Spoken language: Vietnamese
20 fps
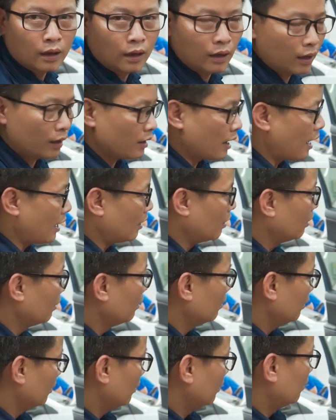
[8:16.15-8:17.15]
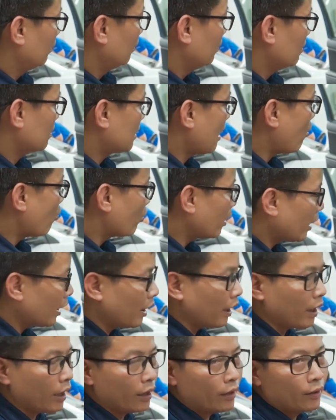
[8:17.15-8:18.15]
Thế nên là sau
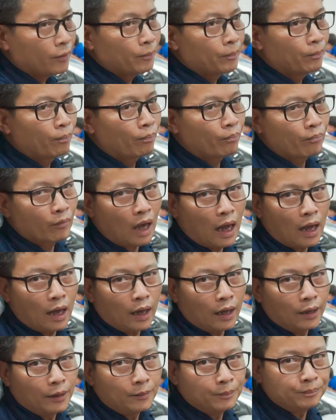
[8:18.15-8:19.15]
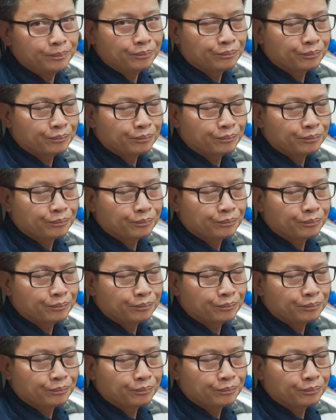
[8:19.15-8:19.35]
khi mà